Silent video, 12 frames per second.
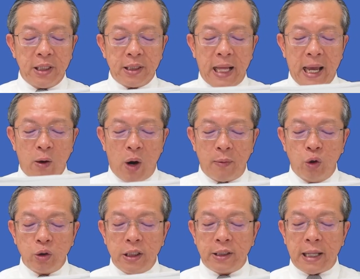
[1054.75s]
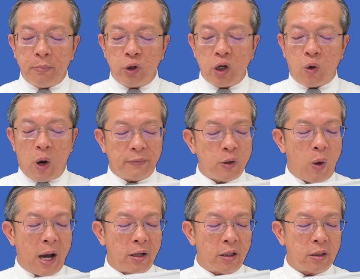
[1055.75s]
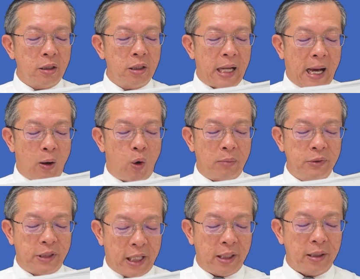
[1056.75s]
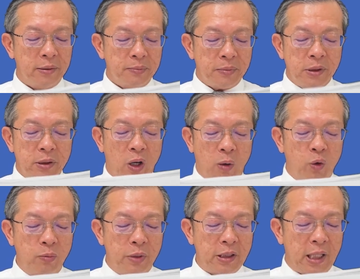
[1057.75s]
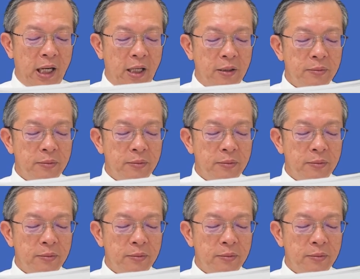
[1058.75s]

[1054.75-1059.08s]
แต่ความรู้ที่เต็มไปด้วยความสว่างก็คือหลักความจริง ขอบคุณพระเจ้า